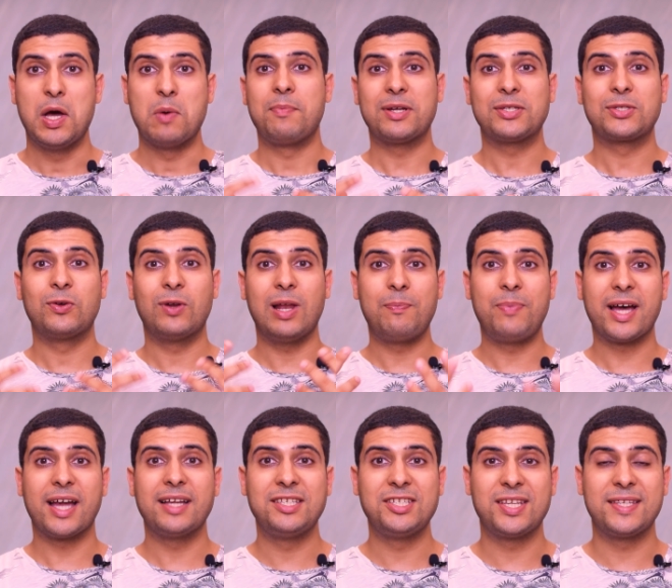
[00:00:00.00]
باسكو
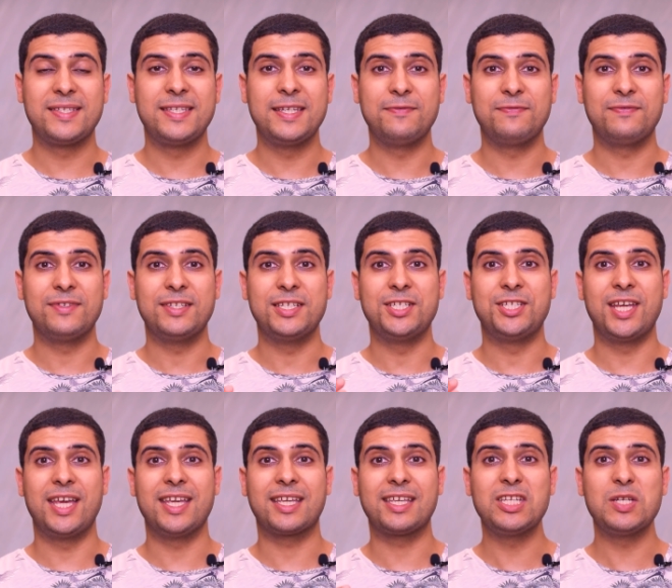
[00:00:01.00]
لاباري ديجستيف
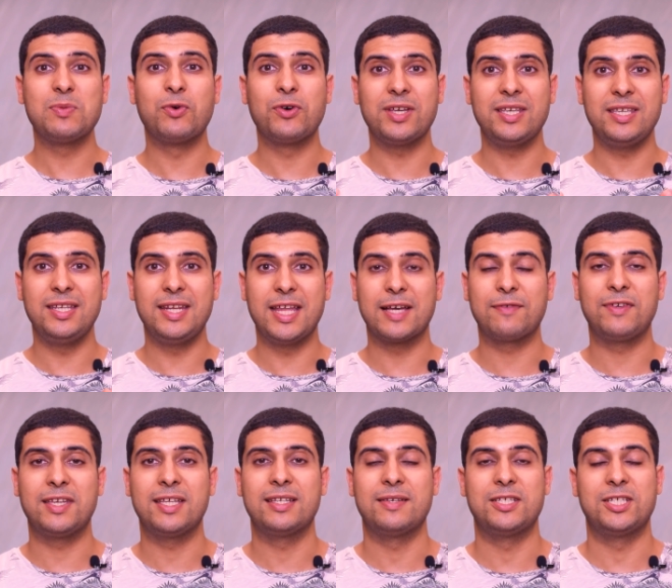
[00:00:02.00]
جاي ريشمون
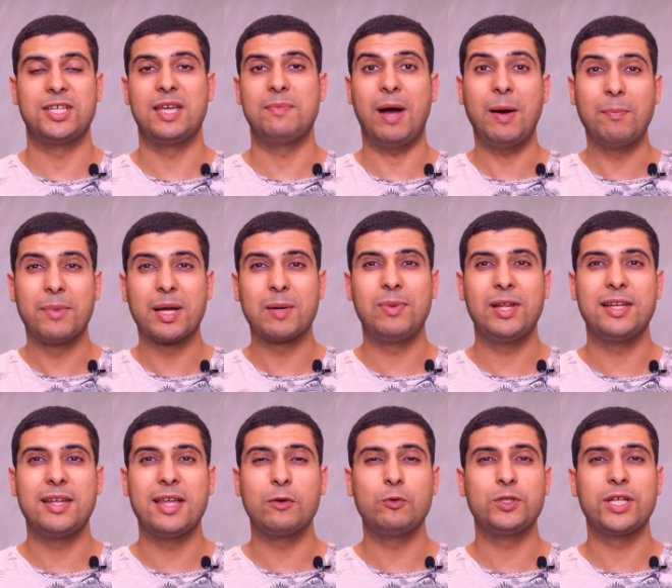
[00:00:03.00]
انيرفي جاي معمر
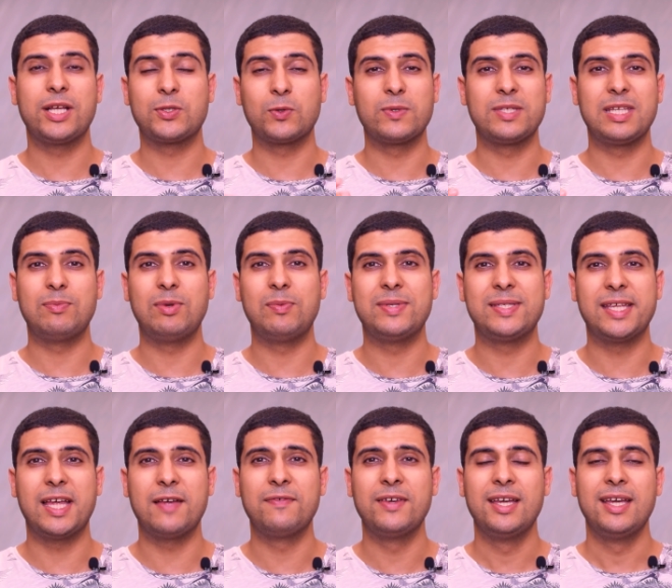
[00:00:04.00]
بلينير وجاي سونسيبل
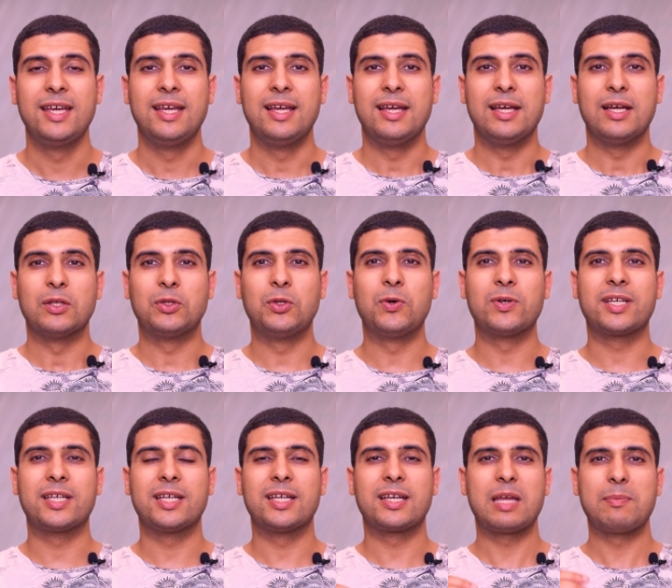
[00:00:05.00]
بزاف
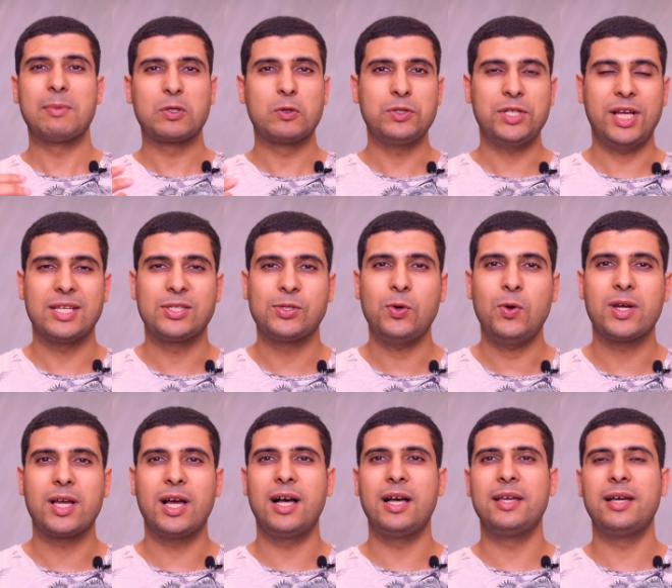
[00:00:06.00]
دونك غير ما تكونش حاس
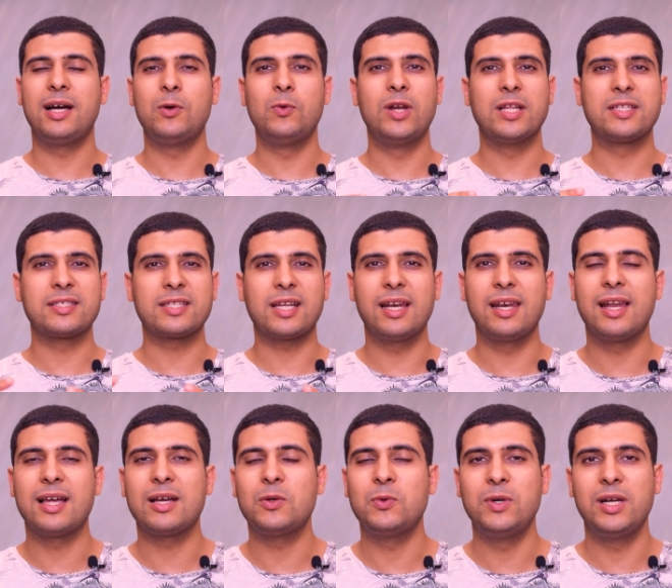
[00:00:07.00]
روحك غايه ولا
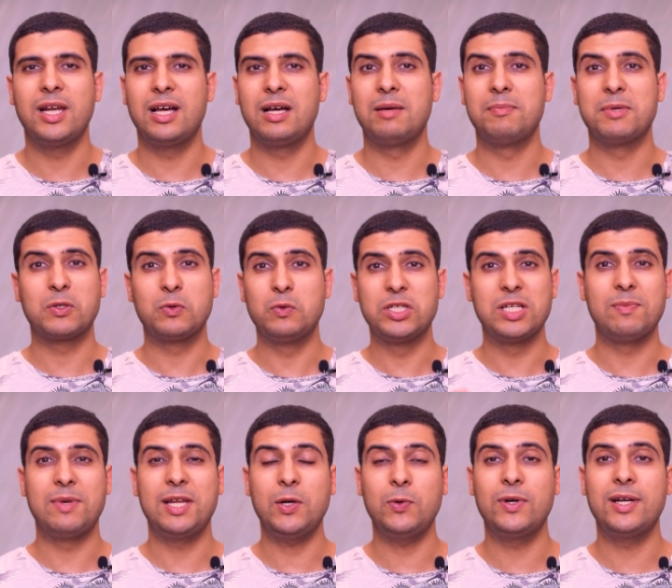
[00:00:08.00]
تتقلق ولا ما تكونش
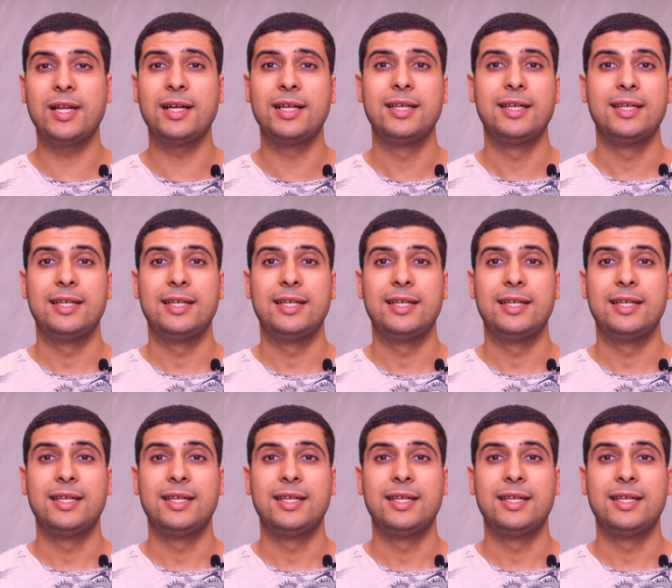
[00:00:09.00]
مليح ولا